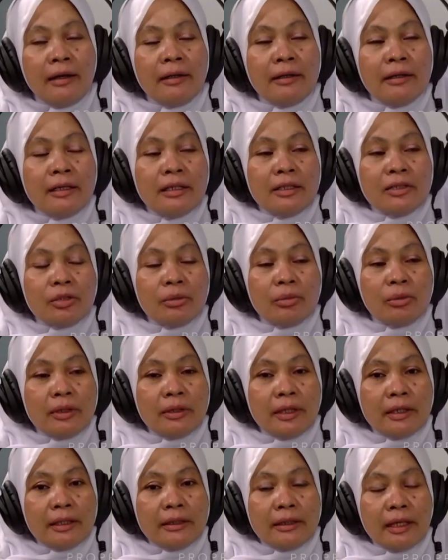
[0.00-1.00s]
Mm-hmm.
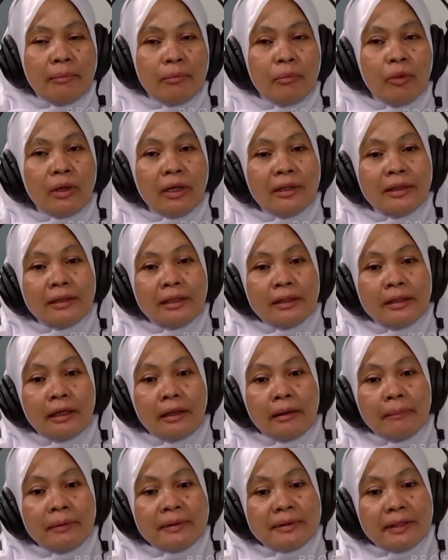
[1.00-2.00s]
Semuanya kita bukan
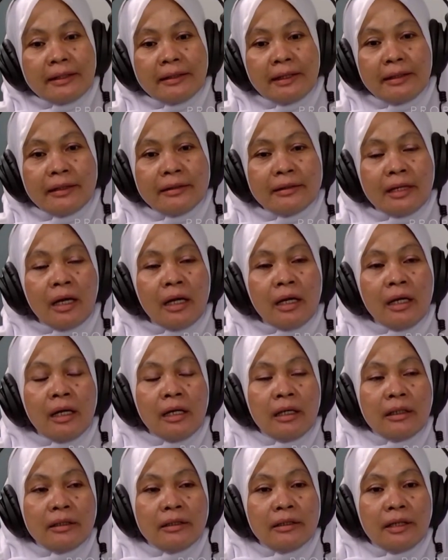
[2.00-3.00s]
tentang persalinan aja.
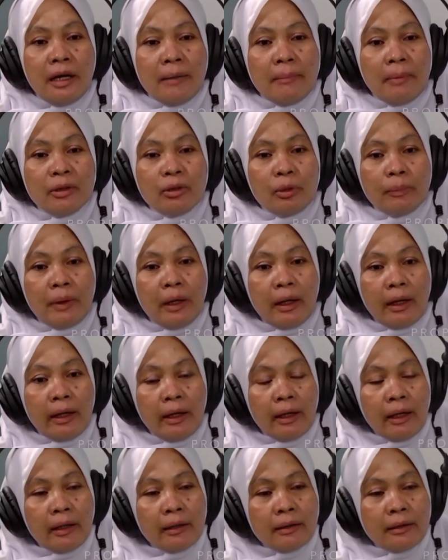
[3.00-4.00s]
Dia batu
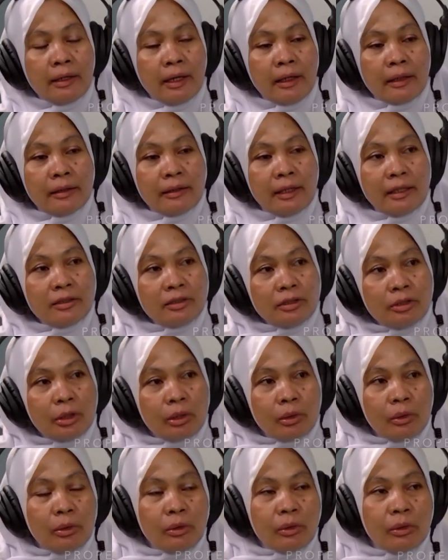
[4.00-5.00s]
pilek, dia kena
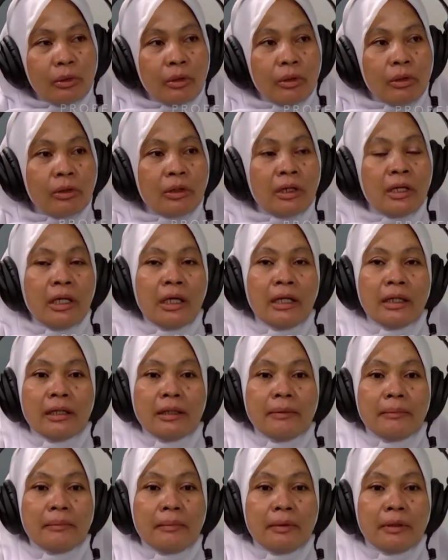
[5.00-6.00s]
stroke, mm-hmm.
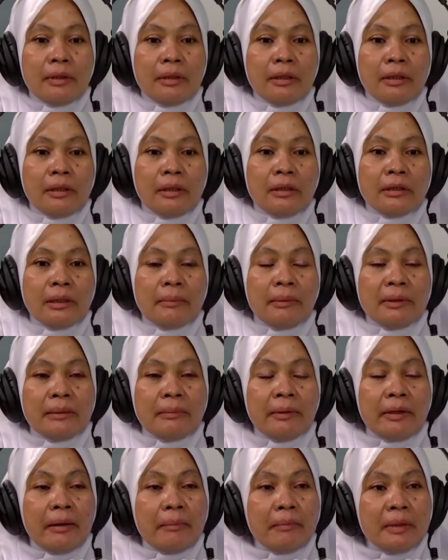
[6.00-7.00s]
uh,
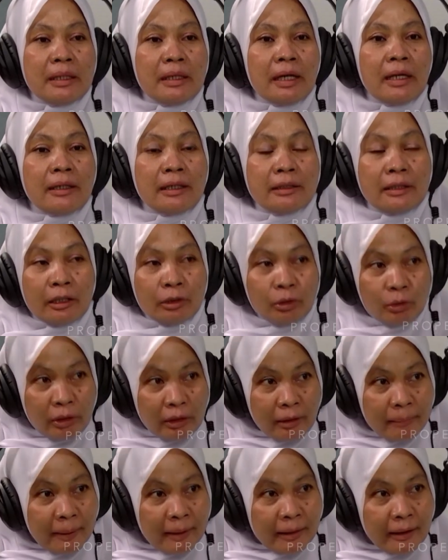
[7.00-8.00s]
tiba-tiba dia meninggal, kita itu
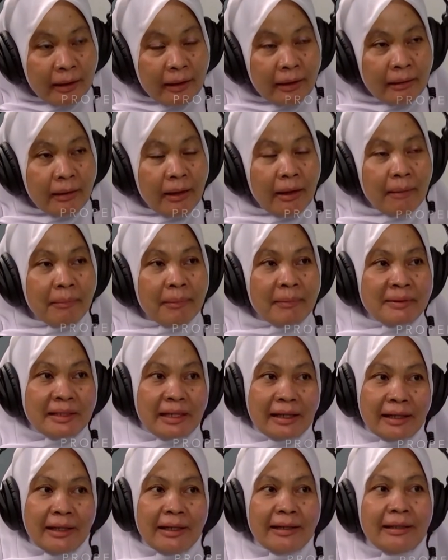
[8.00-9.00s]
yang dipanggil sama
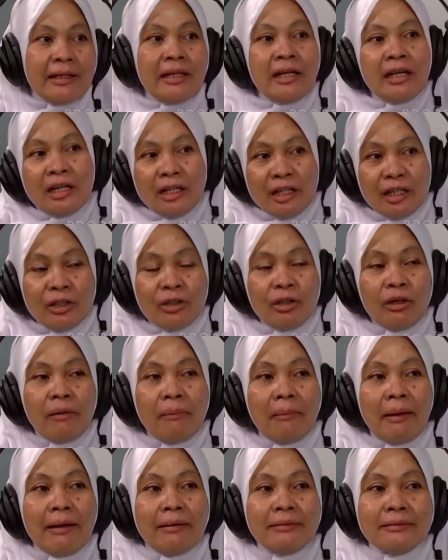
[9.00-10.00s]
masyarakat. Gitu loh, Mbak.